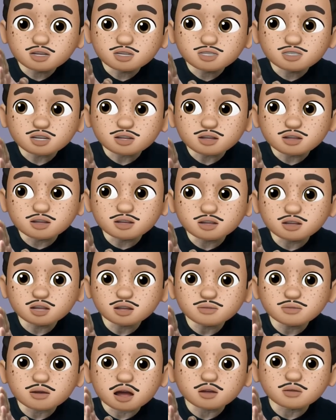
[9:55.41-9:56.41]
저
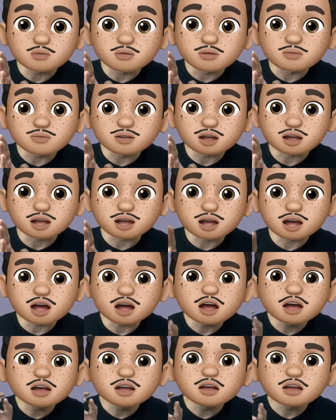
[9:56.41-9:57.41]
러는 바로
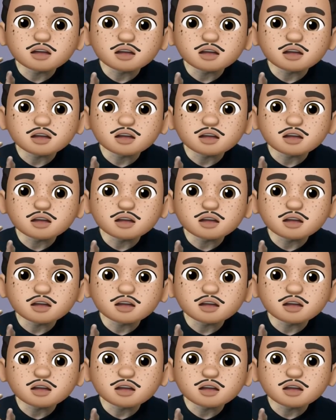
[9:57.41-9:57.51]
뭡니까?